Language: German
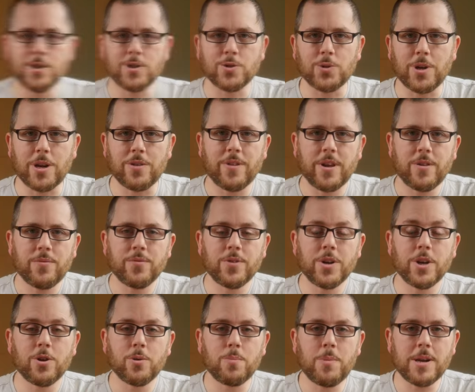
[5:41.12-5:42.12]
So, dann werfen wir
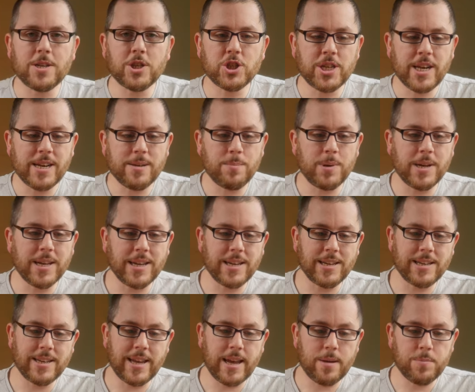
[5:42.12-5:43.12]
hier nochmal einen schnellen Blick
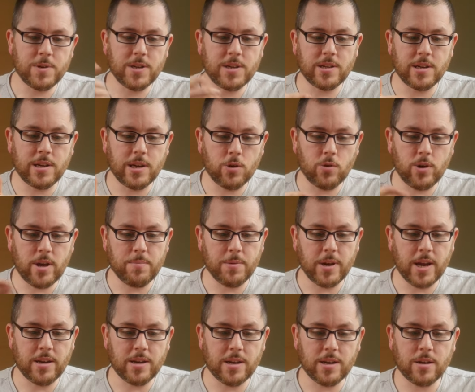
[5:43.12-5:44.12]
in die App. Die Tineco App
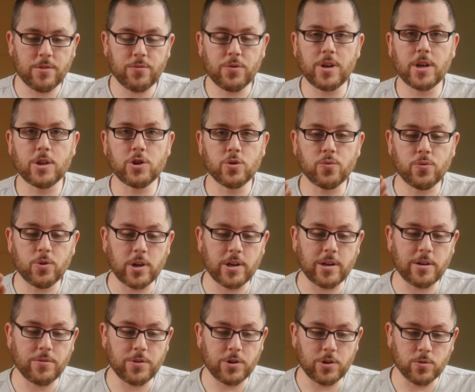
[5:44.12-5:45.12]
kennt ihr ja vielleicht schon von
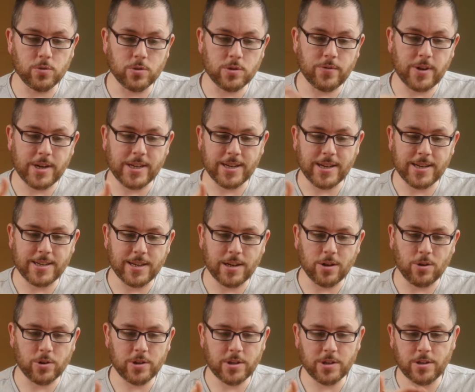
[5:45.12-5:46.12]
anderen Videos, weil ich halt
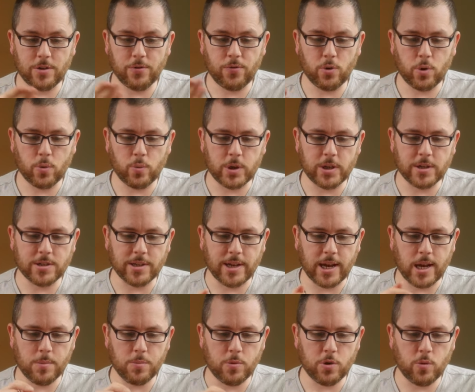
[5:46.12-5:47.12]
hier auch hier den Flow One
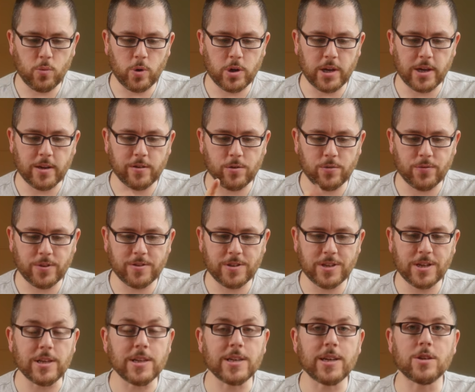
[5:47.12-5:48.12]
S3, Pure One X und was ich
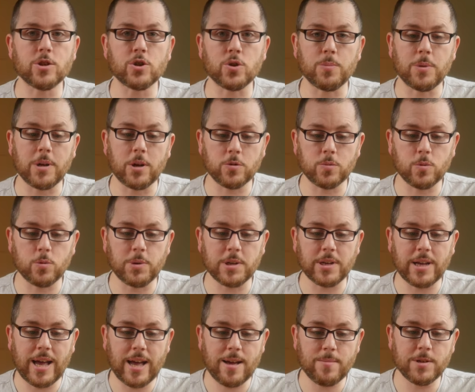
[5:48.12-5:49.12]
hier nicht alles schon mit
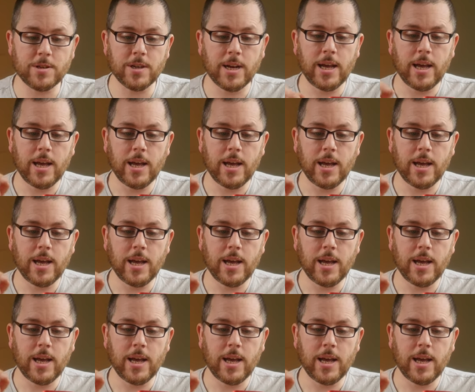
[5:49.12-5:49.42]
ausprobiert habe.